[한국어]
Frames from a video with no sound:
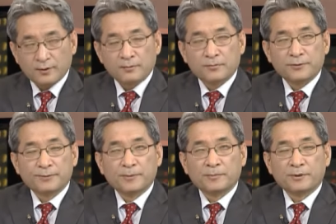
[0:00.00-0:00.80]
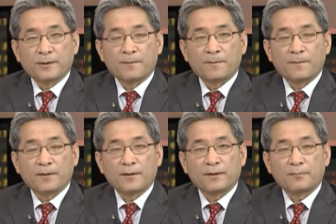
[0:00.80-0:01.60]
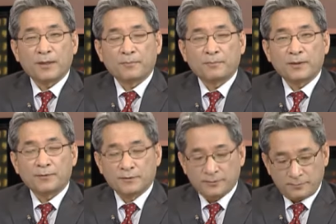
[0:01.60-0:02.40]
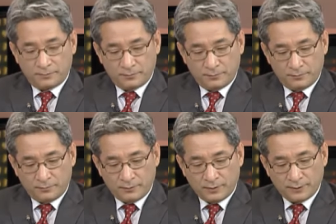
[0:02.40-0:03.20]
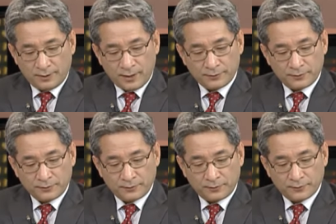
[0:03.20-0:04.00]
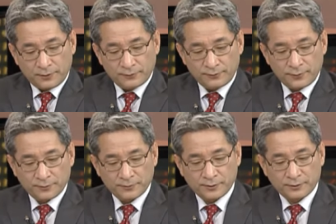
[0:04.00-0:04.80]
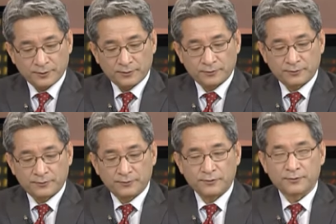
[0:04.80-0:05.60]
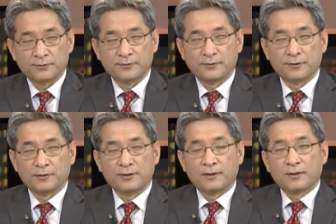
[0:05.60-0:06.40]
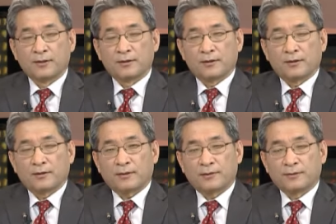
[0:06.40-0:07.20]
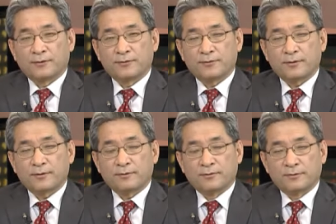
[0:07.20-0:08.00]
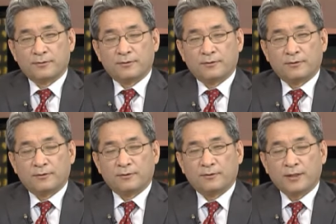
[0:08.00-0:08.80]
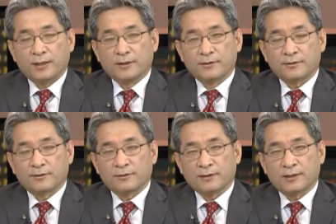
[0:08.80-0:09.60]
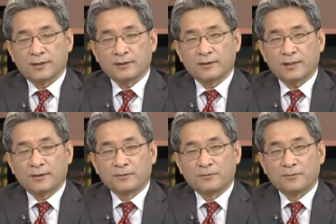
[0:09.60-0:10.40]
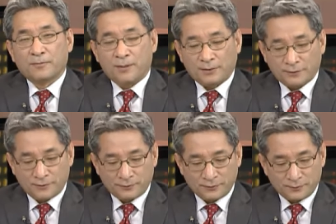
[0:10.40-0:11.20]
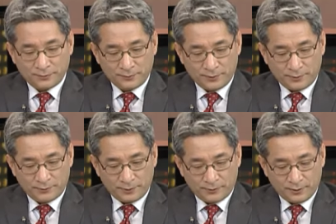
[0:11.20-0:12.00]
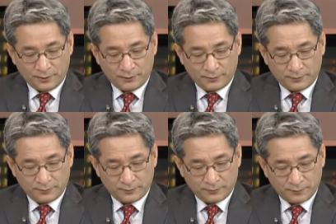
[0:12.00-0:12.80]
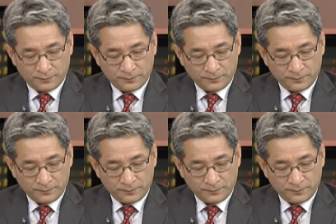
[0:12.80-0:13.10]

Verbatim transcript: 모습입니다. 어, 108.4 정도 수준에서 움직인다는 것이죠. 여전히 예, 단기 추세상으로 어, N 저가 아닌 N 고 방향으로 움직이고 있다는 것이고요.